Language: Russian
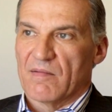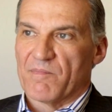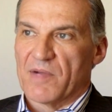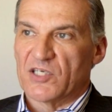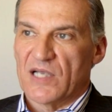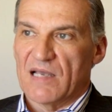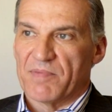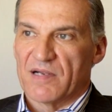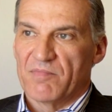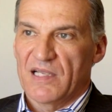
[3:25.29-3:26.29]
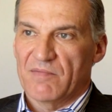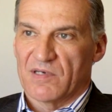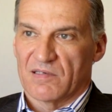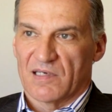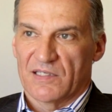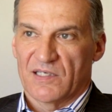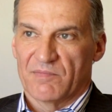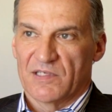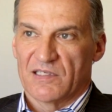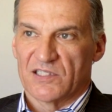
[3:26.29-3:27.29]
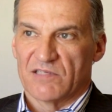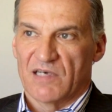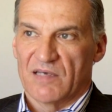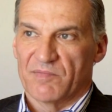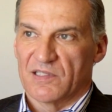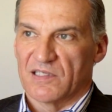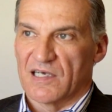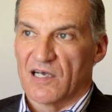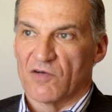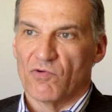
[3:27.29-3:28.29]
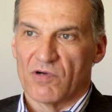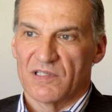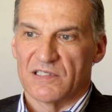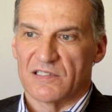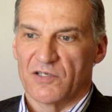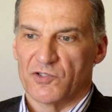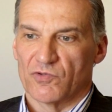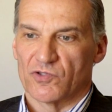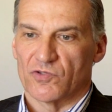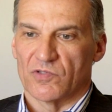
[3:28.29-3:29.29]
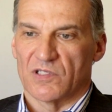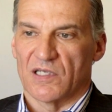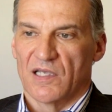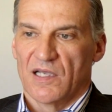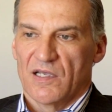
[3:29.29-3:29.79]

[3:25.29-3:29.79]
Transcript: Большая проблема, хотя мы не называем это как гордость или еще что-то,